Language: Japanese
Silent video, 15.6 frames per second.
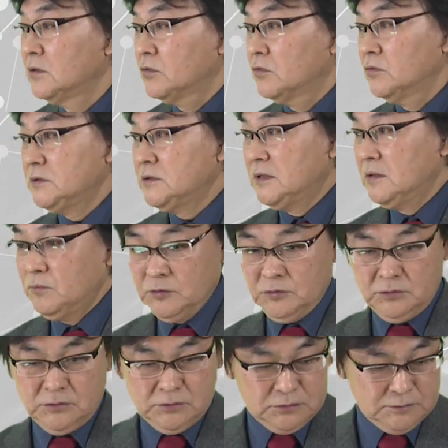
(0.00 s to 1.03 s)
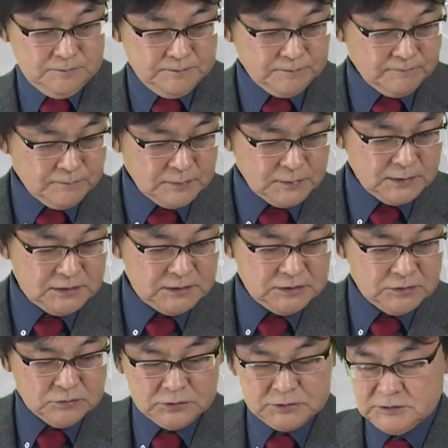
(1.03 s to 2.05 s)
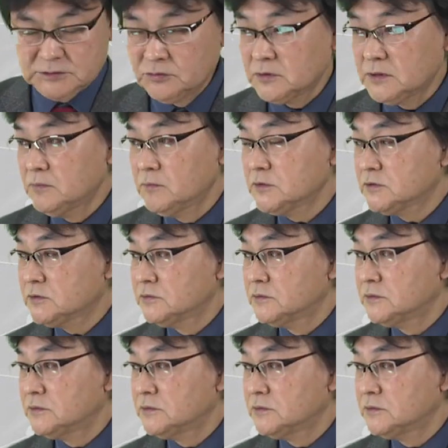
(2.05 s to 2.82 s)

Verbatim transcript: こういったものを人工知能でも作っ